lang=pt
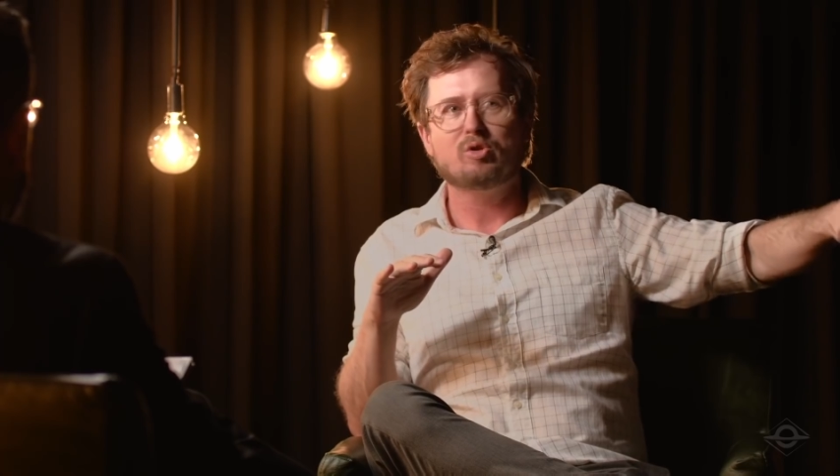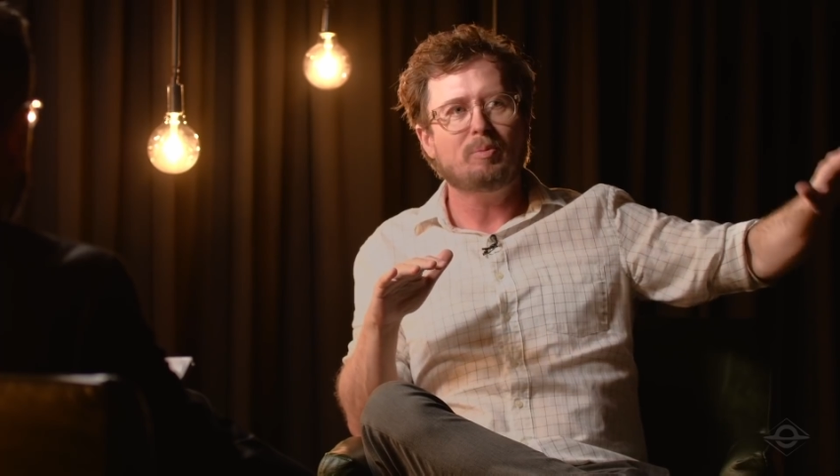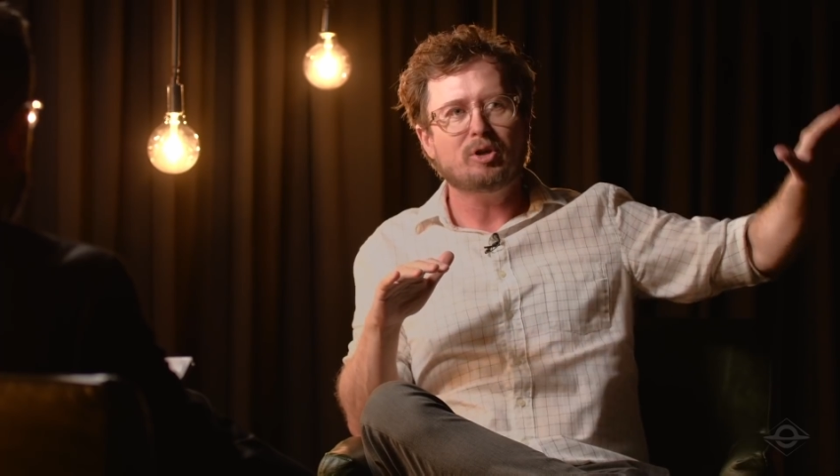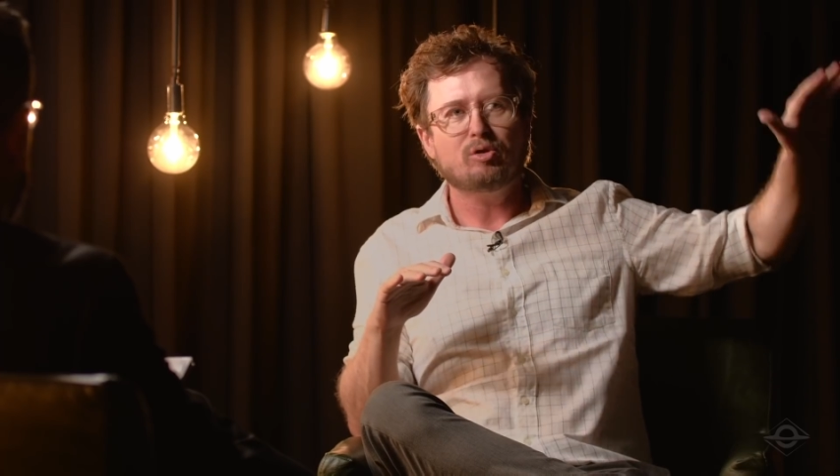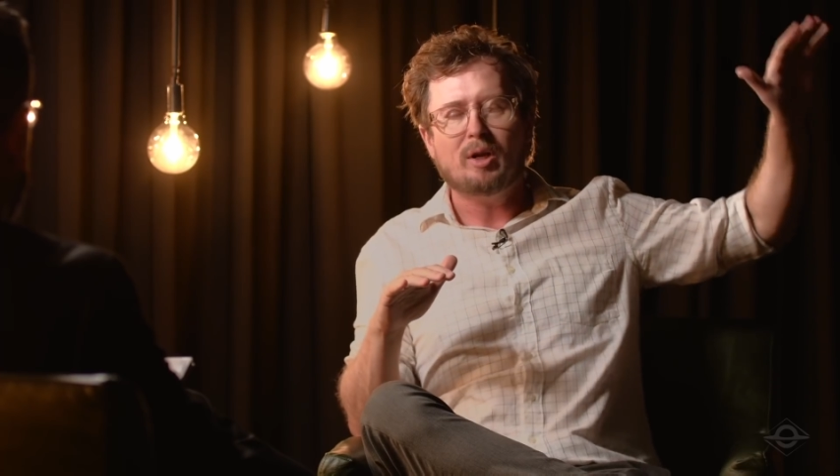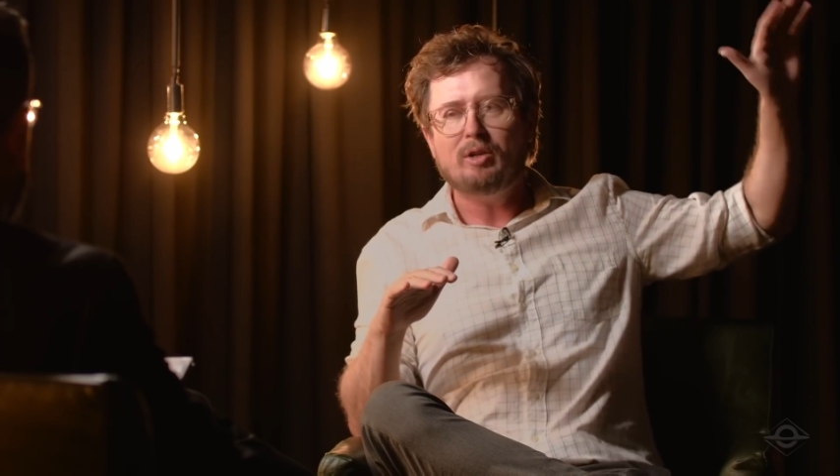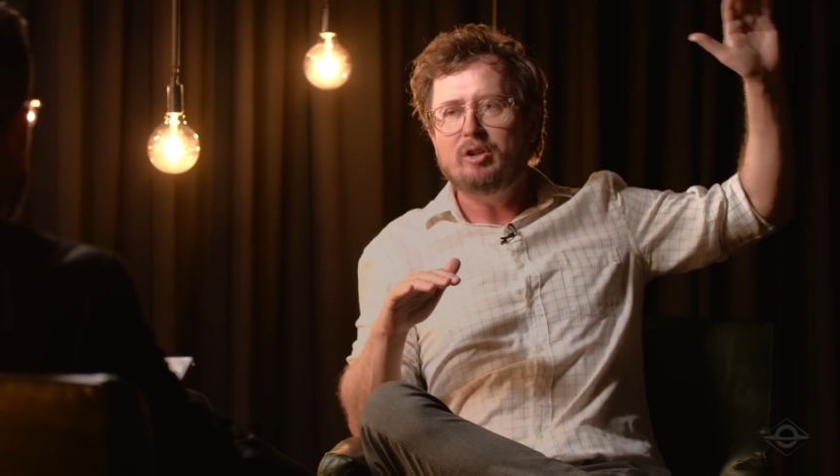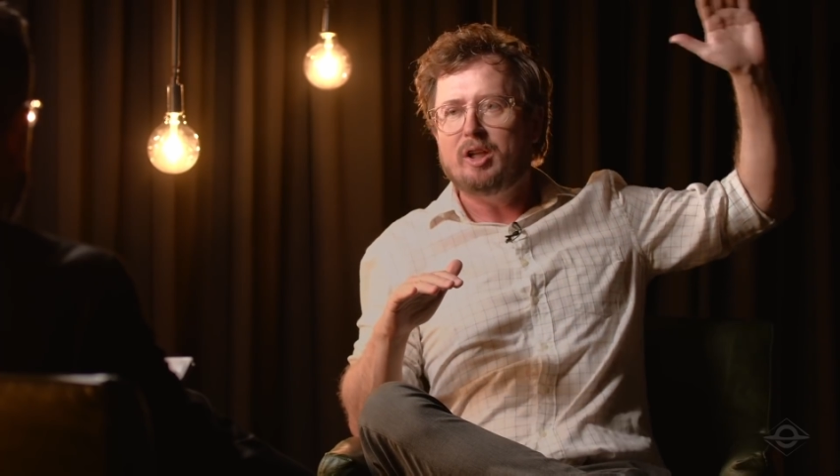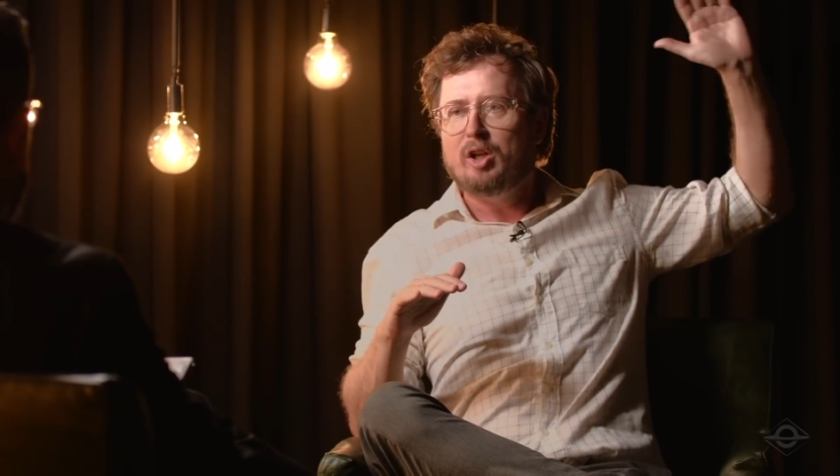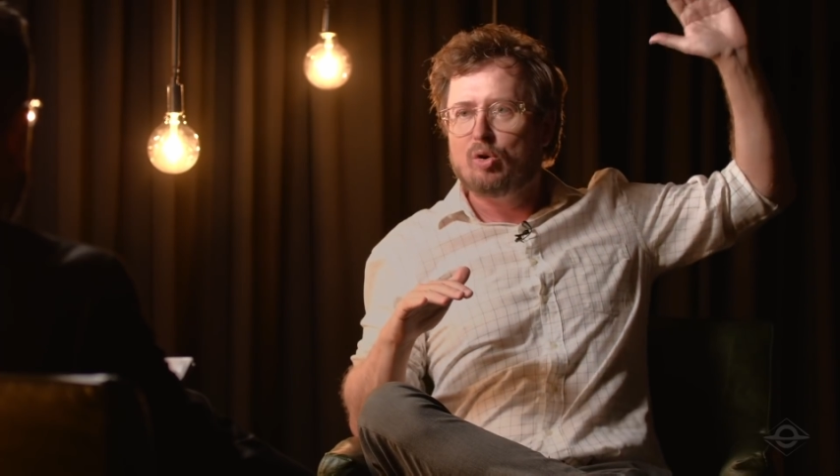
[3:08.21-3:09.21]
Ou a pessoa lá do
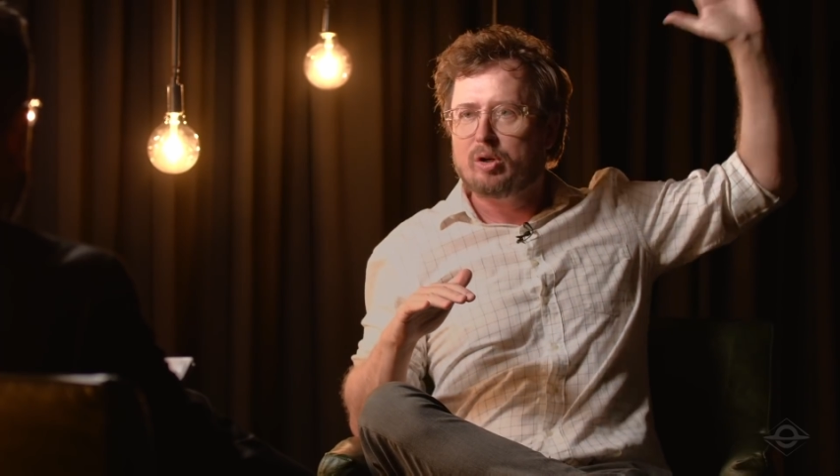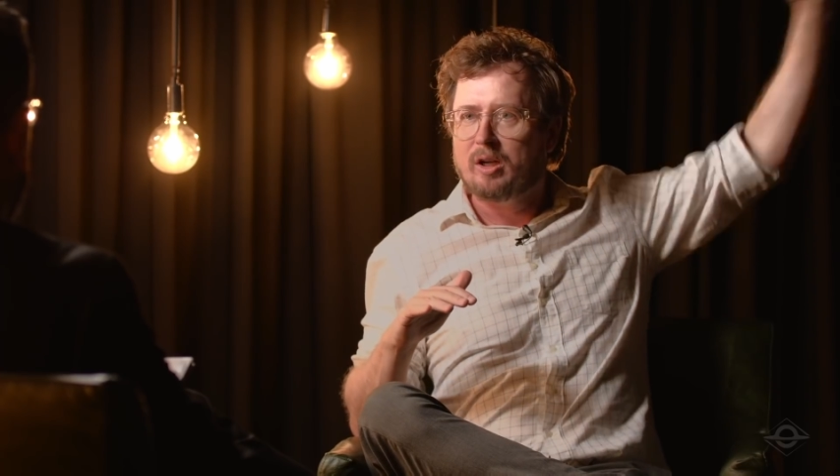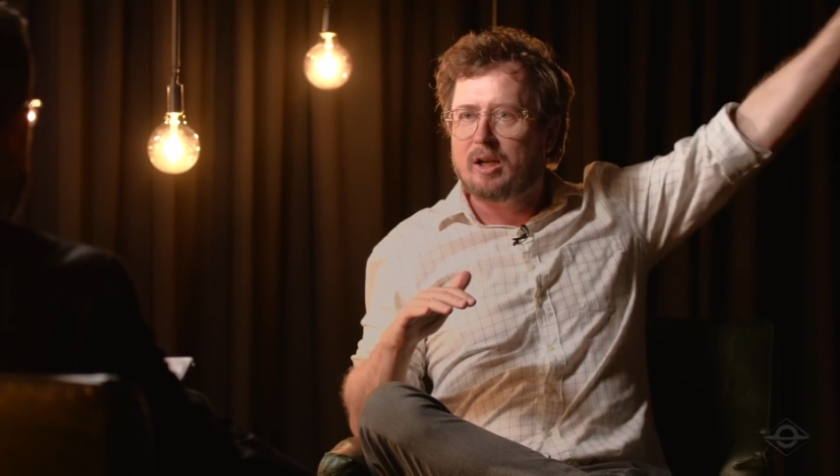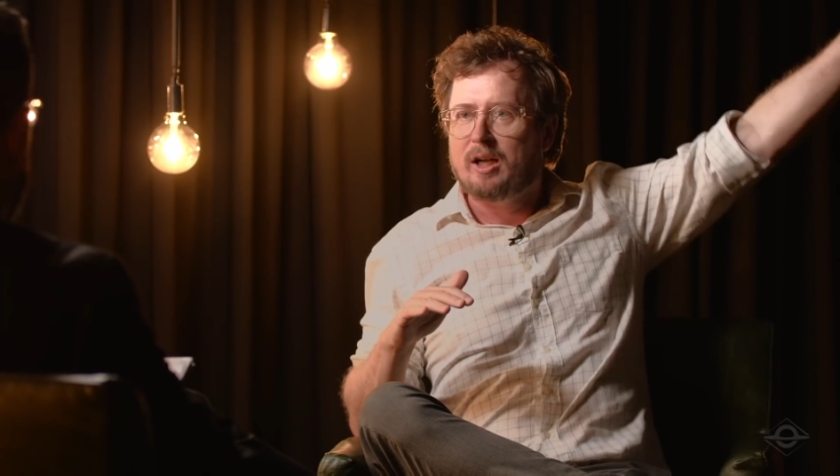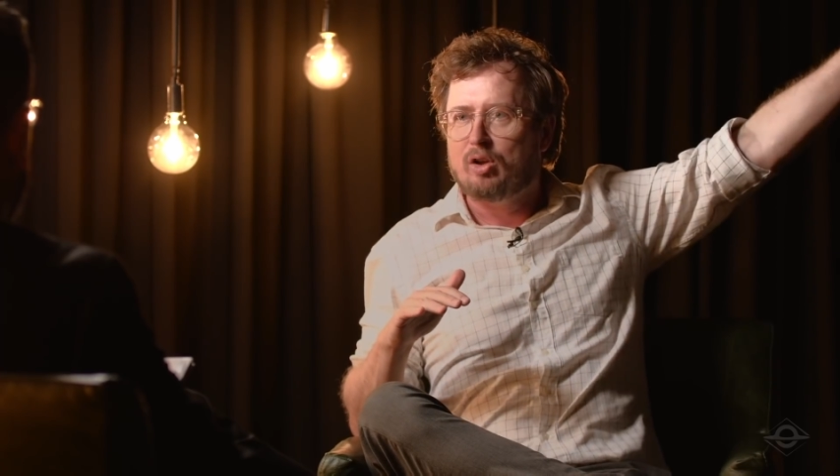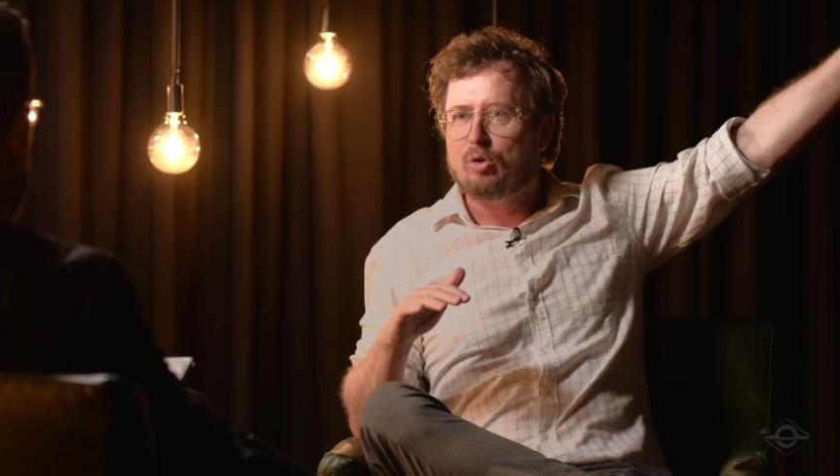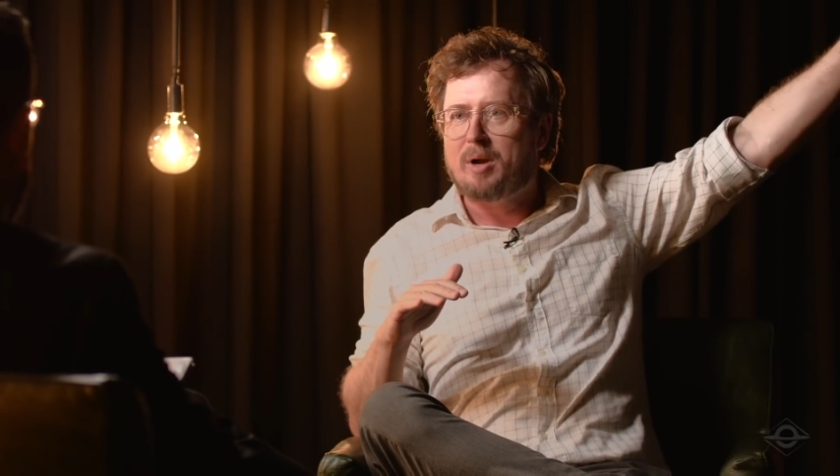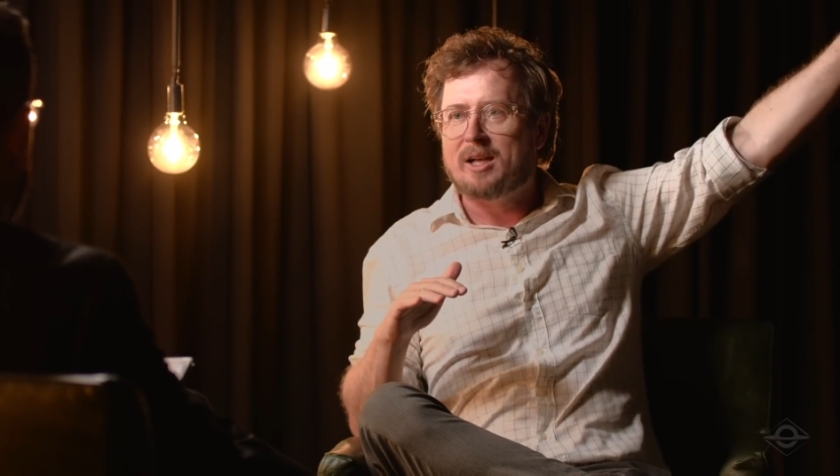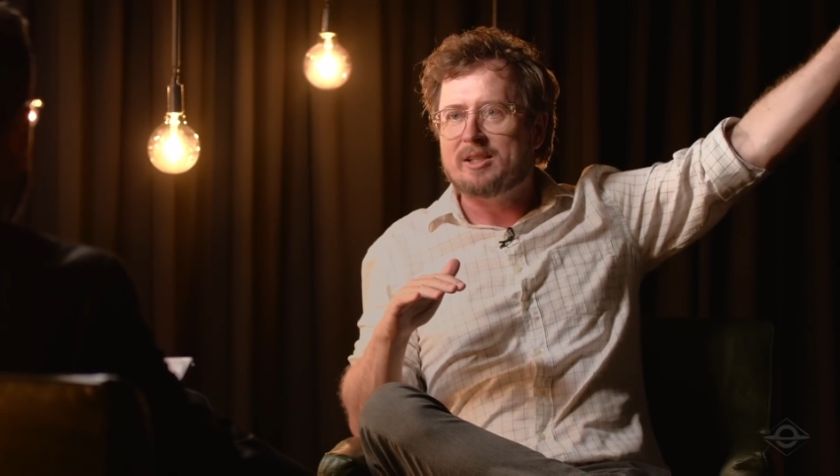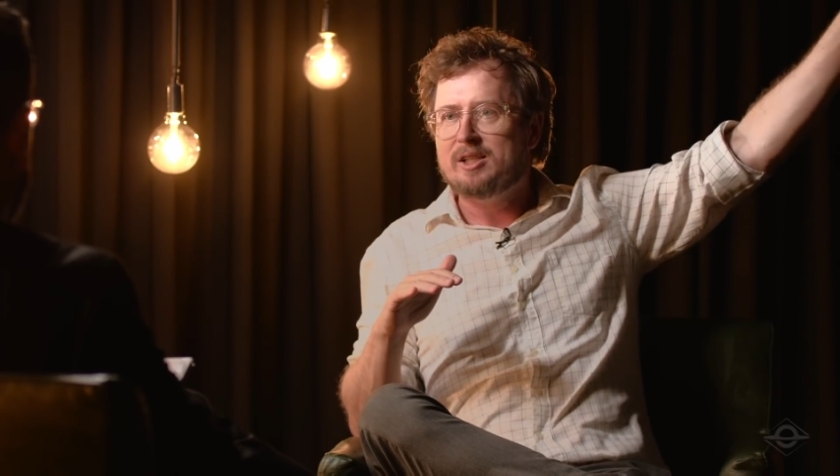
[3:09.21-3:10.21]
interior do
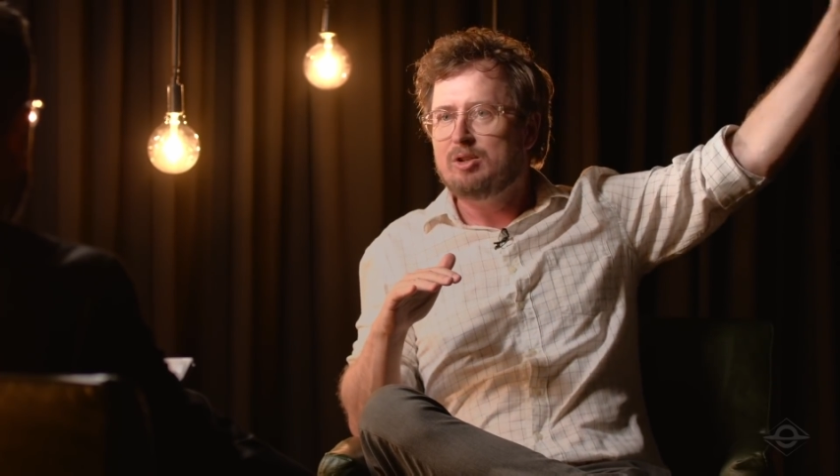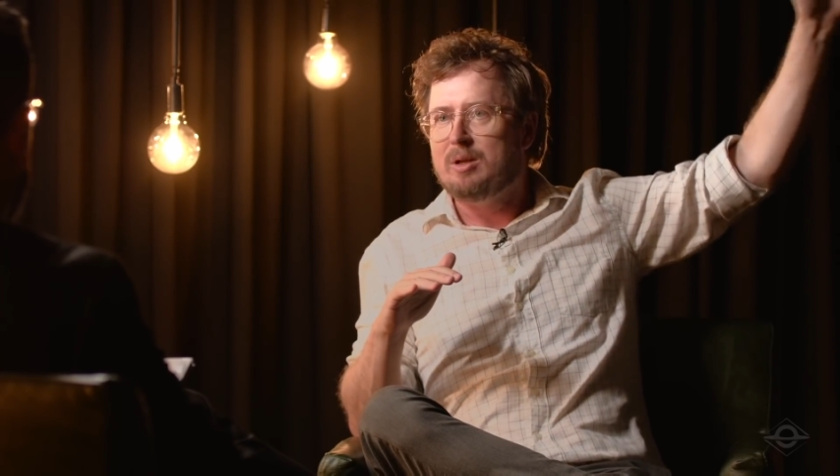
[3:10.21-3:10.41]
Brasil,